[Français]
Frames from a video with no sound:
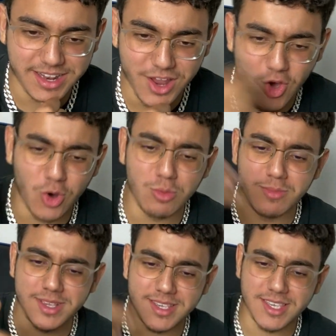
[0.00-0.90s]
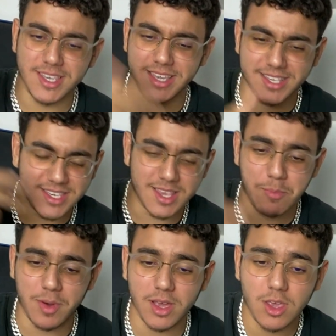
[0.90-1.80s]
Léo, Messi, ici c'est
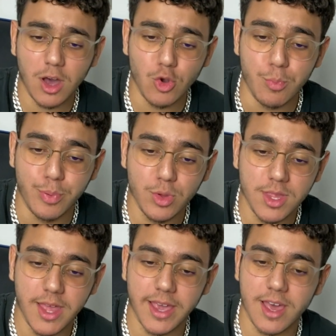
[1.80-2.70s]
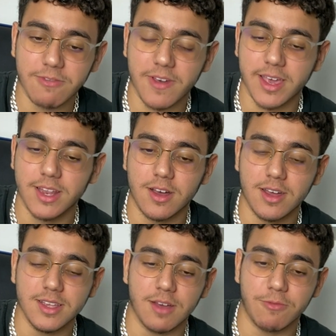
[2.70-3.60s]
Paris. Ah, le buggy derrière frère, il
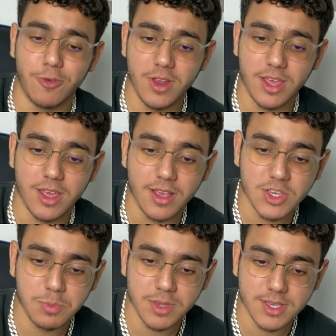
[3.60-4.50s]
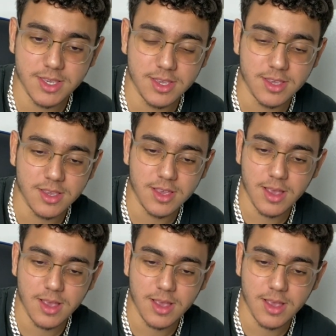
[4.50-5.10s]
a, il a volé. Je sais pas si c'est...